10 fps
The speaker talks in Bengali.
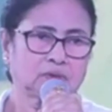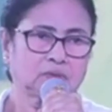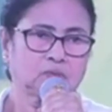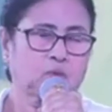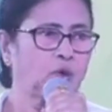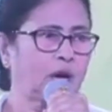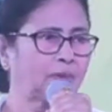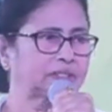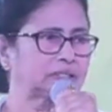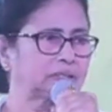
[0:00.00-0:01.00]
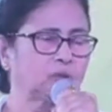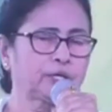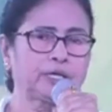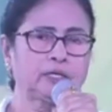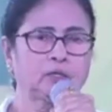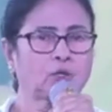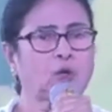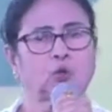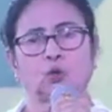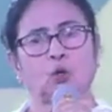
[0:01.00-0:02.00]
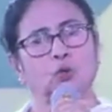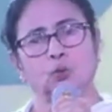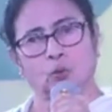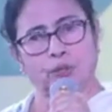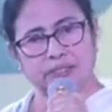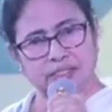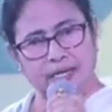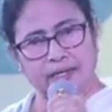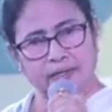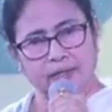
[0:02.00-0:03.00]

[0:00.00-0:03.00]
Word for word: ভুল আমাদের জীবনে কখনো কখনো হয়ে যায়